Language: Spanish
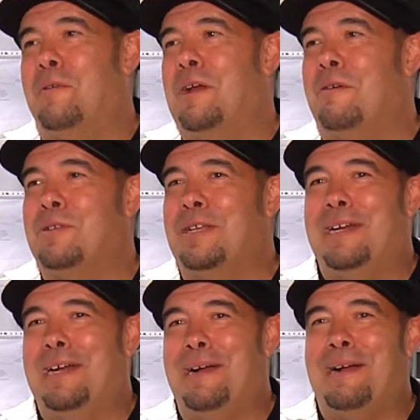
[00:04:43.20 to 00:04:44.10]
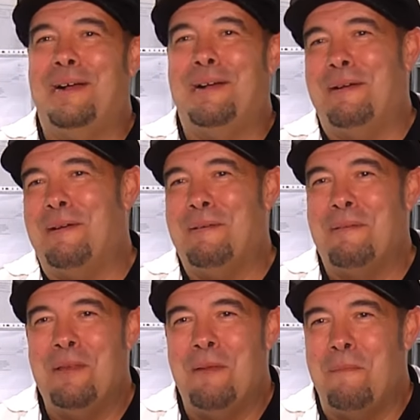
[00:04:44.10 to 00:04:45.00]
una cosa
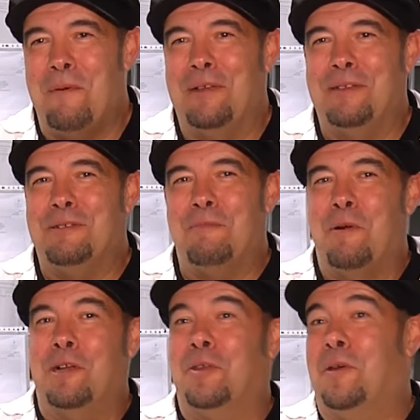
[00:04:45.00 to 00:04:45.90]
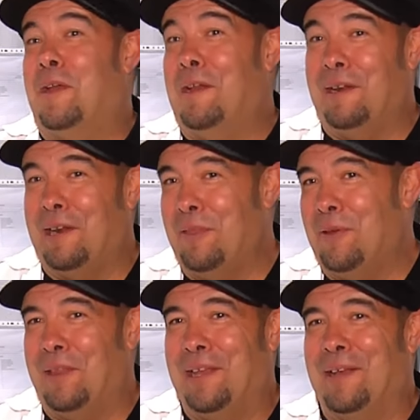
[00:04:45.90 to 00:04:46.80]
pues un poquito de
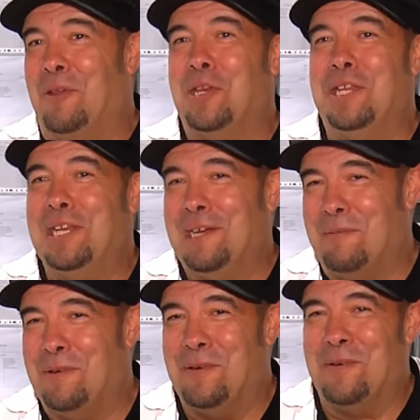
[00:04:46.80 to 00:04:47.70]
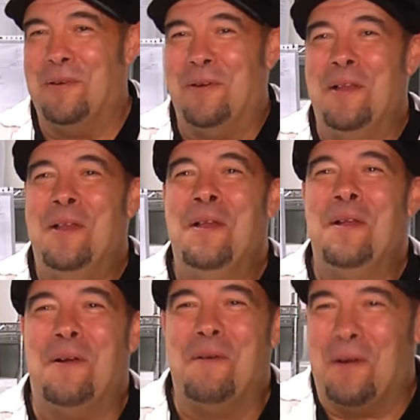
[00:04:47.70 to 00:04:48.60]
enredo, de cocinilla, como,
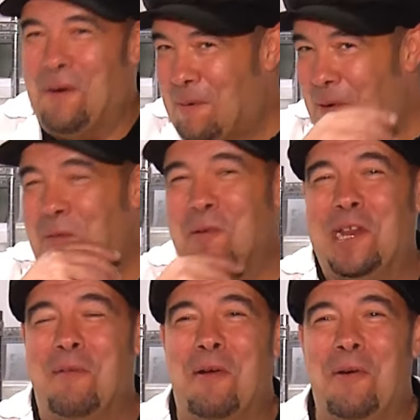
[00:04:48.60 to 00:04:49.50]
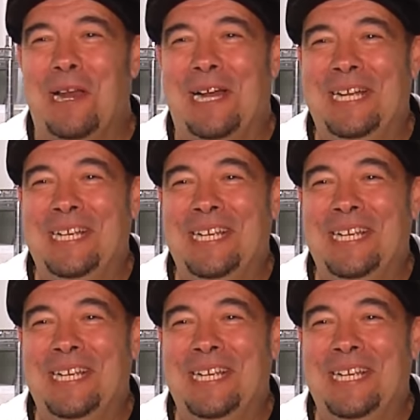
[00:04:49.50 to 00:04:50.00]
como, diría mi abuela,